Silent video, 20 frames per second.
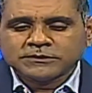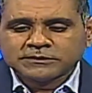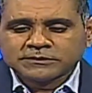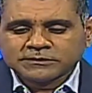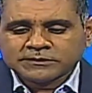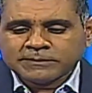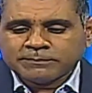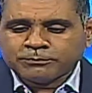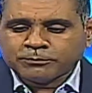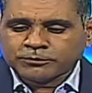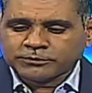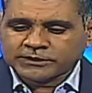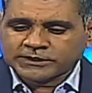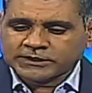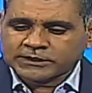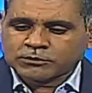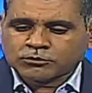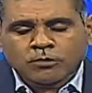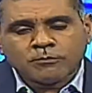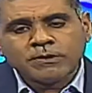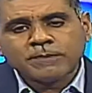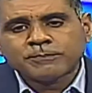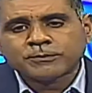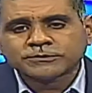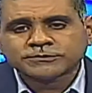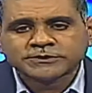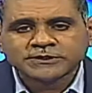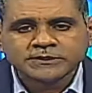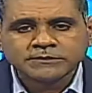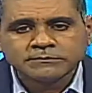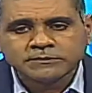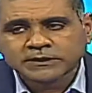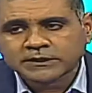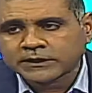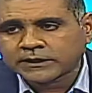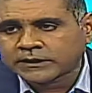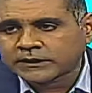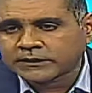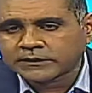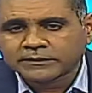de poder. ¿Cómo es posible
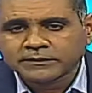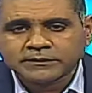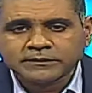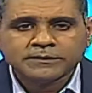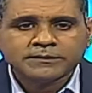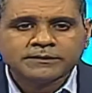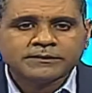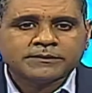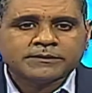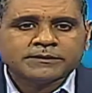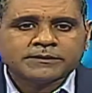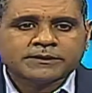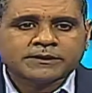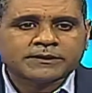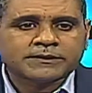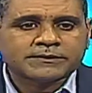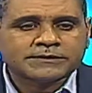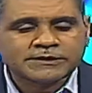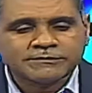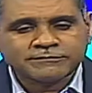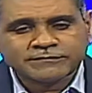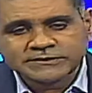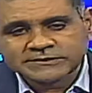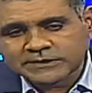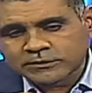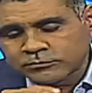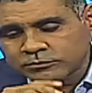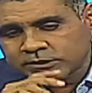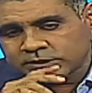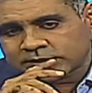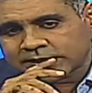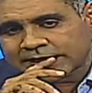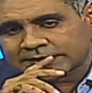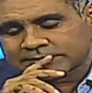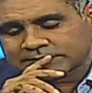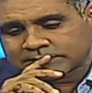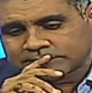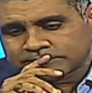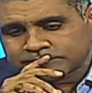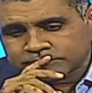que, que el jefe de seguridad
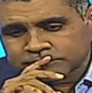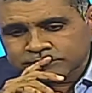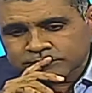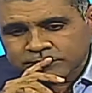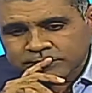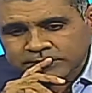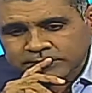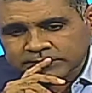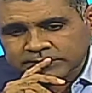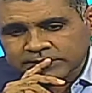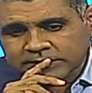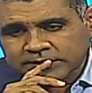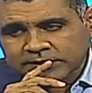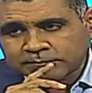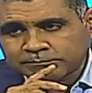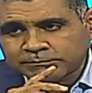del